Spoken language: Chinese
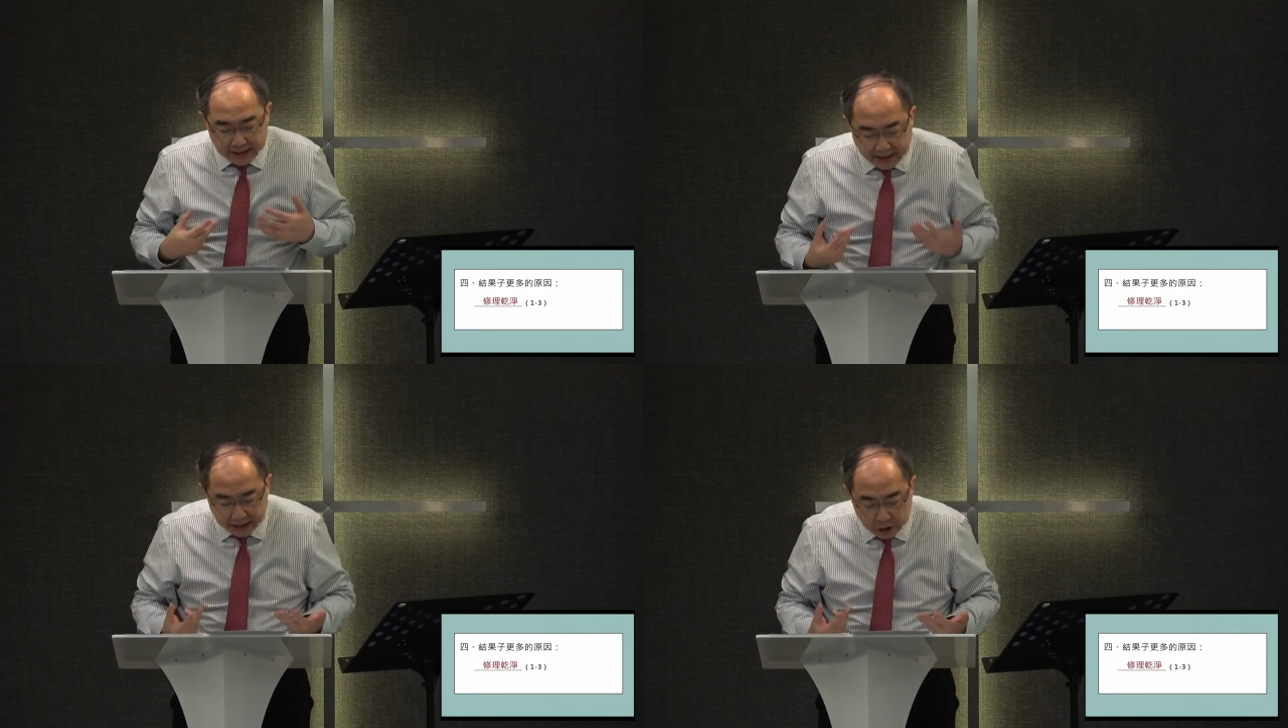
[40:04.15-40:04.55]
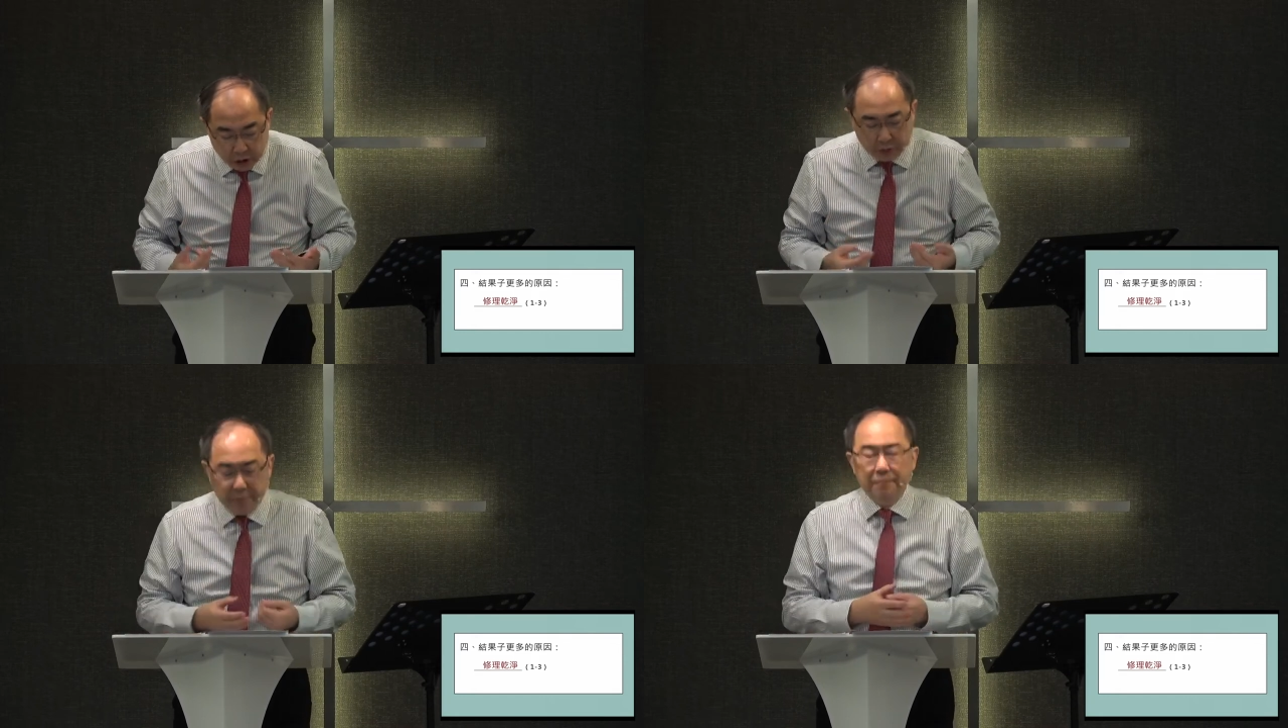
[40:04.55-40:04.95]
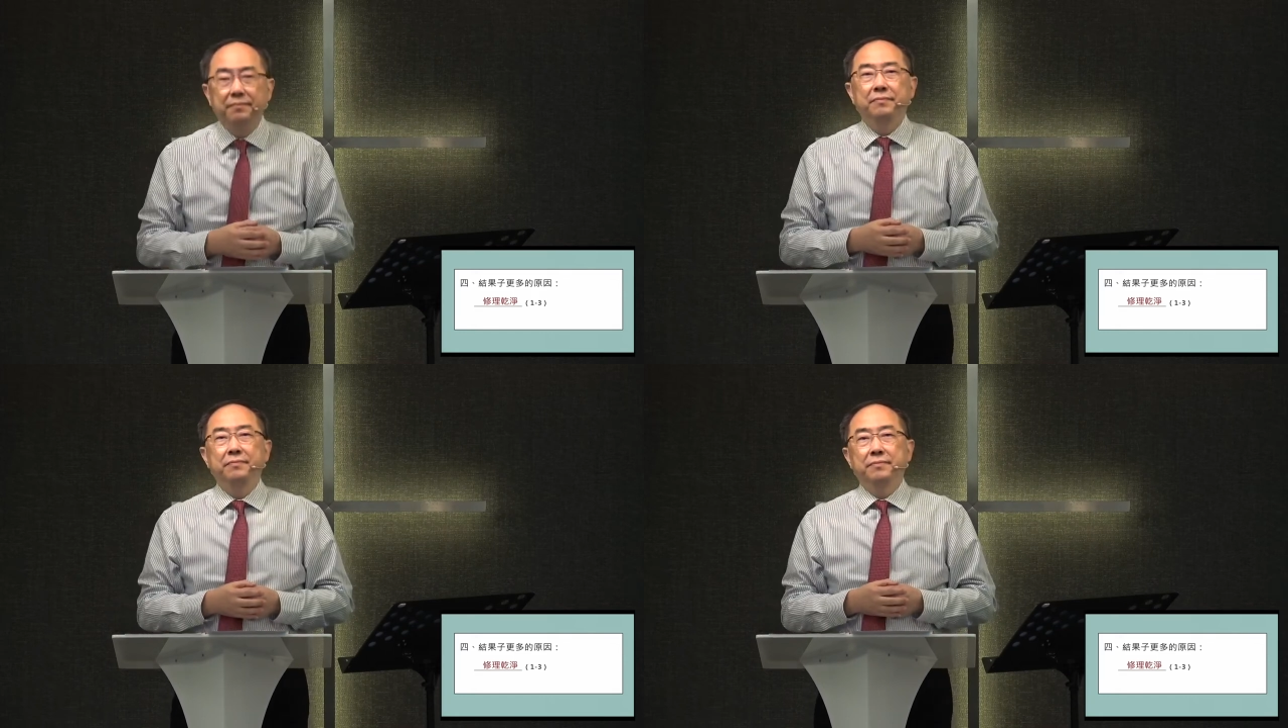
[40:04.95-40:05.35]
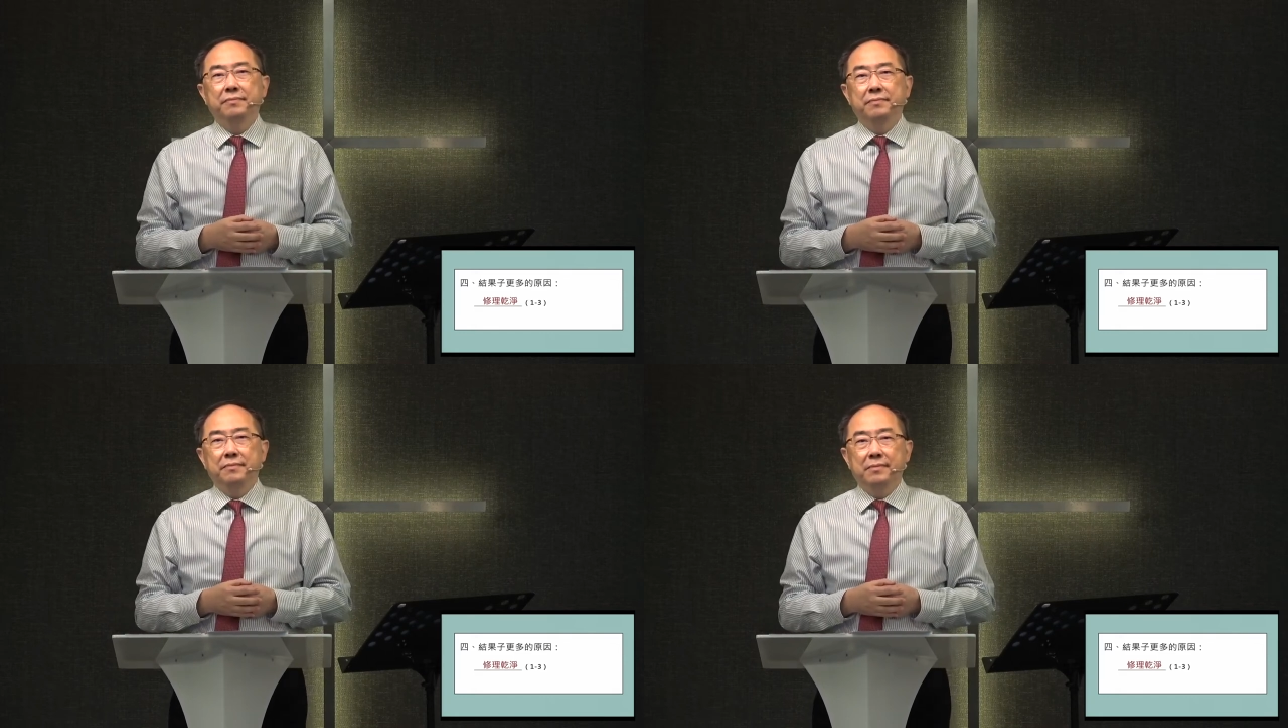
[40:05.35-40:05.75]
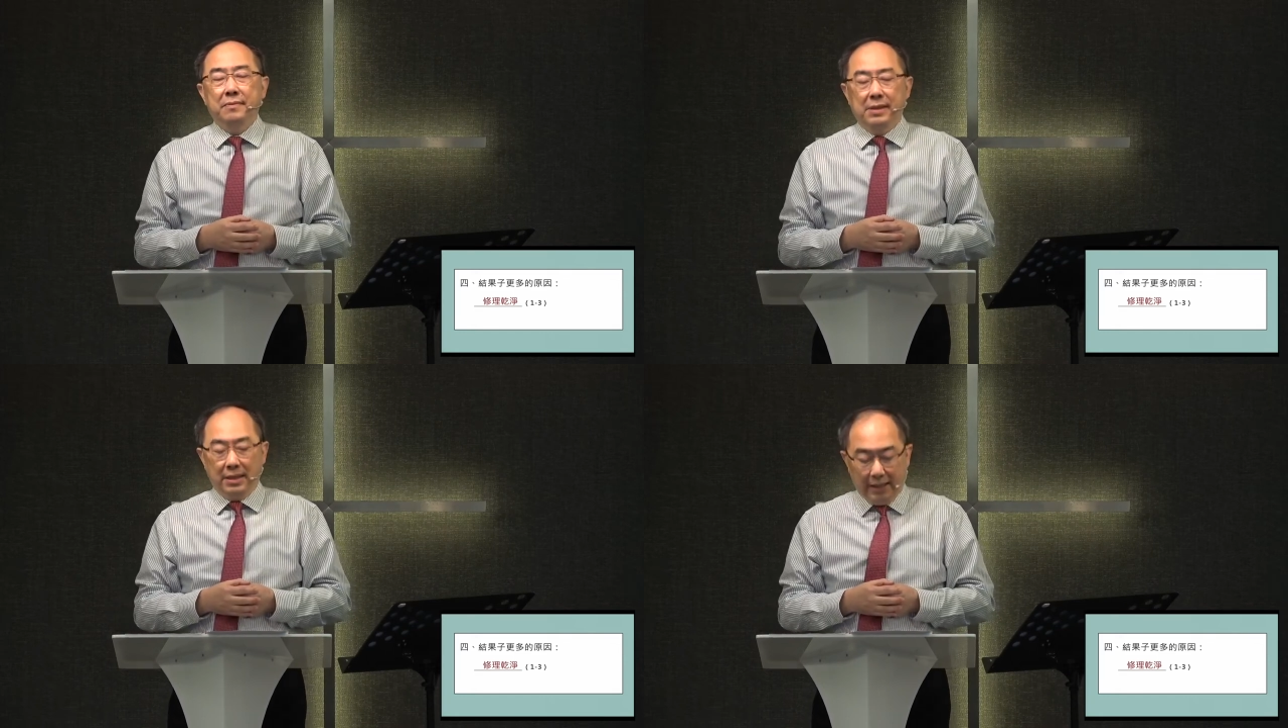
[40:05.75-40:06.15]
研究，
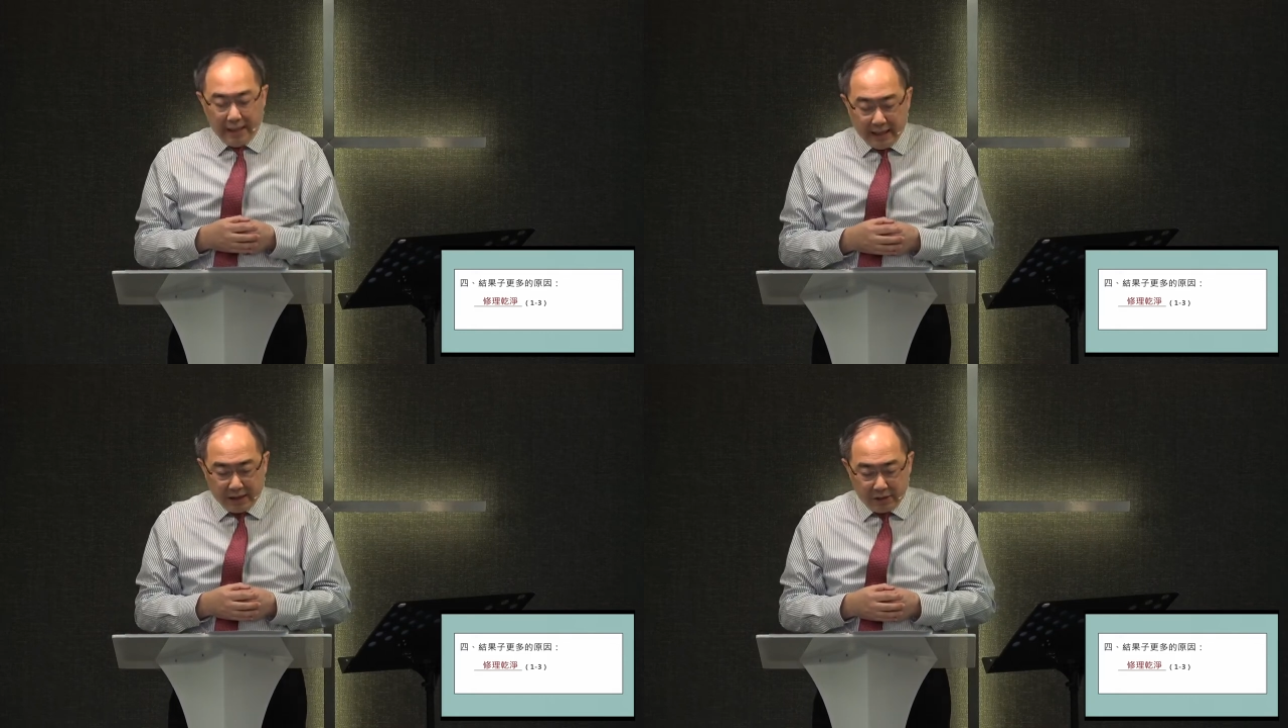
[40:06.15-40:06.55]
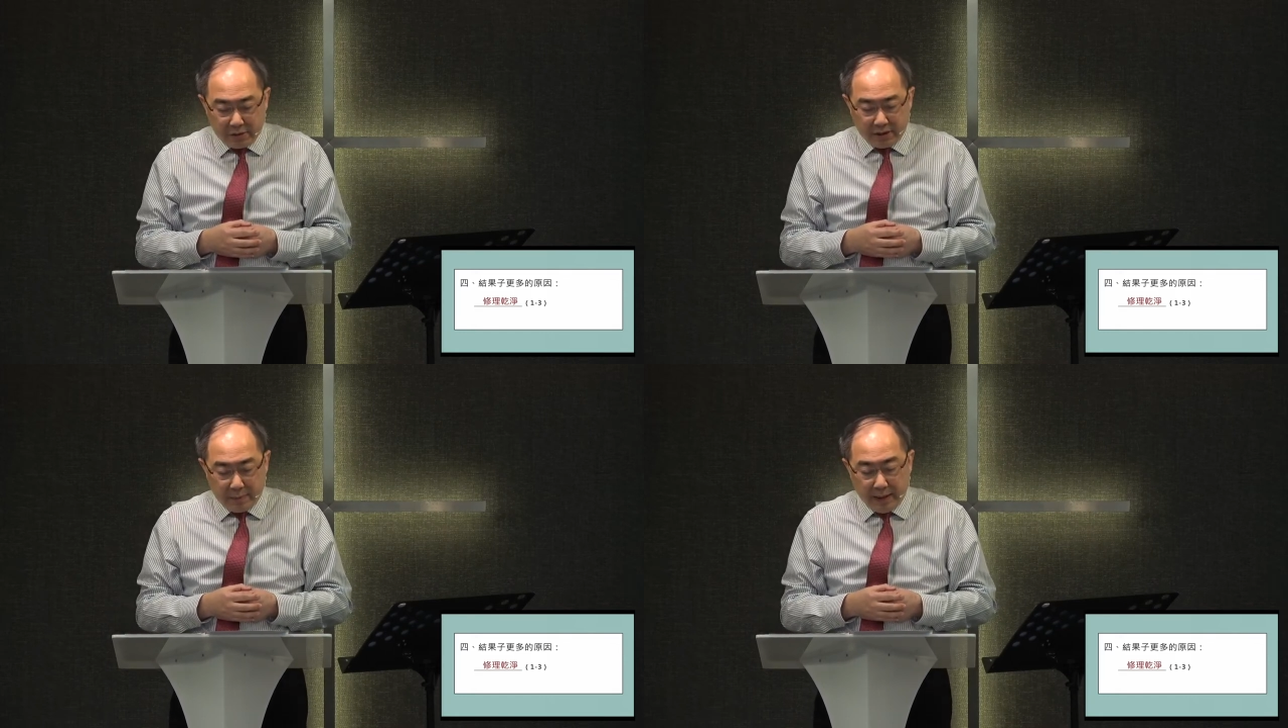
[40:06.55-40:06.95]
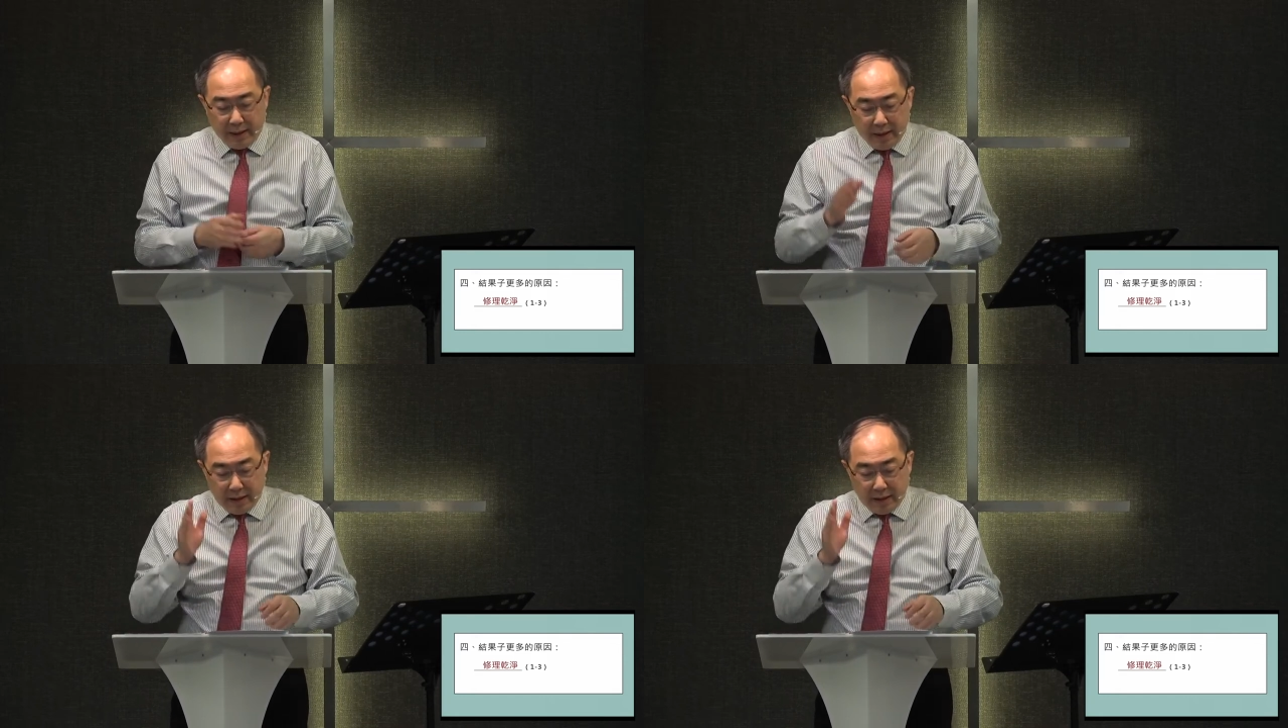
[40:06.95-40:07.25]
亲爱的弟兄姐妹，